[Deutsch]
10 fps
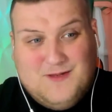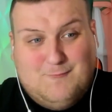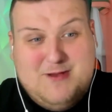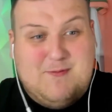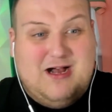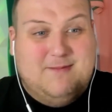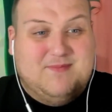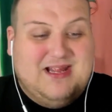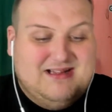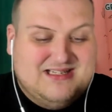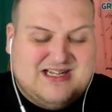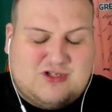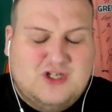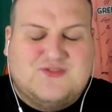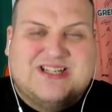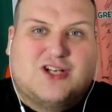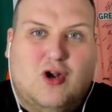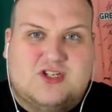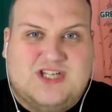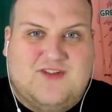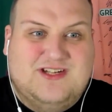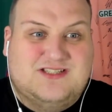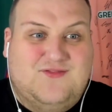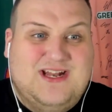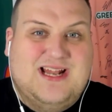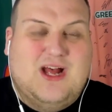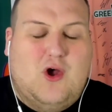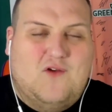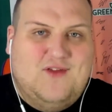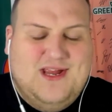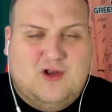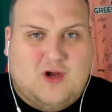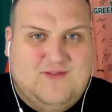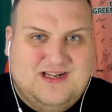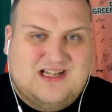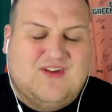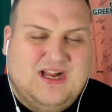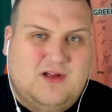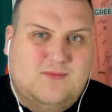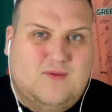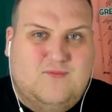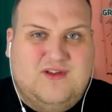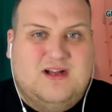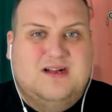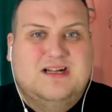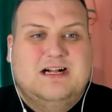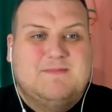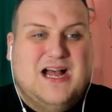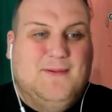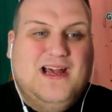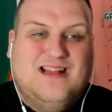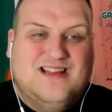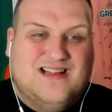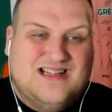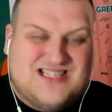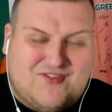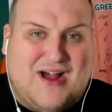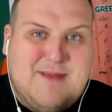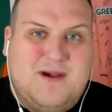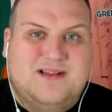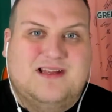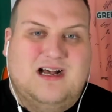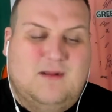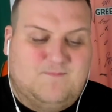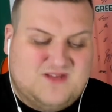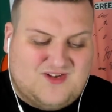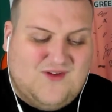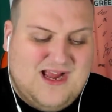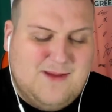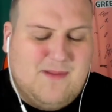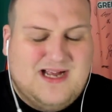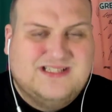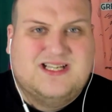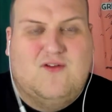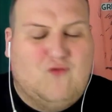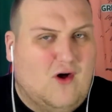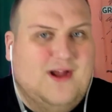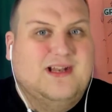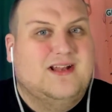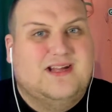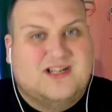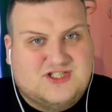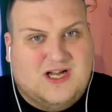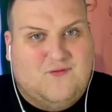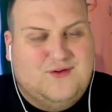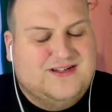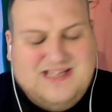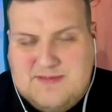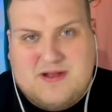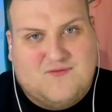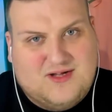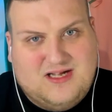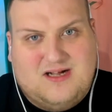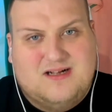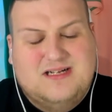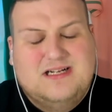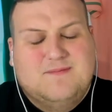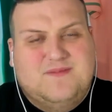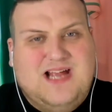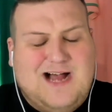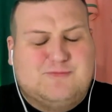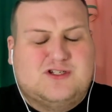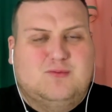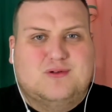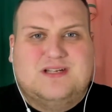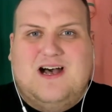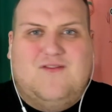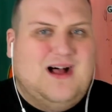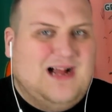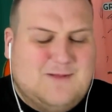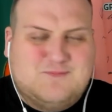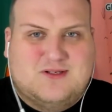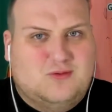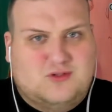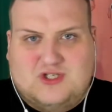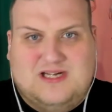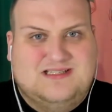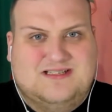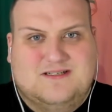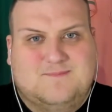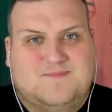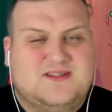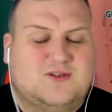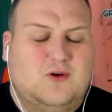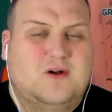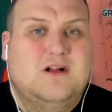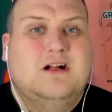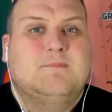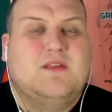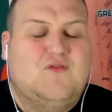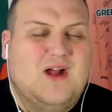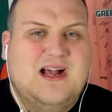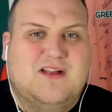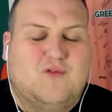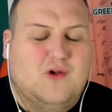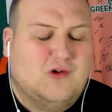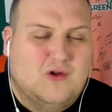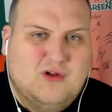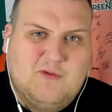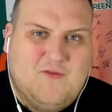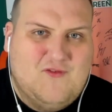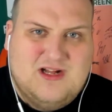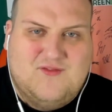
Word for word: Pieper natürlich wäre es glücklicher gewesen, wenn er da irgendwie hingekommen wäre, in den Zweikampf gekommen wäre. Aber er hätte zwei Mann gehabt. Zwei Mainzer voreinander gestaffelt. Niemand war da. Die Abstimmung da war absolut scheiße. So, die Flanke wurde, konnte auch nicht mehr finden.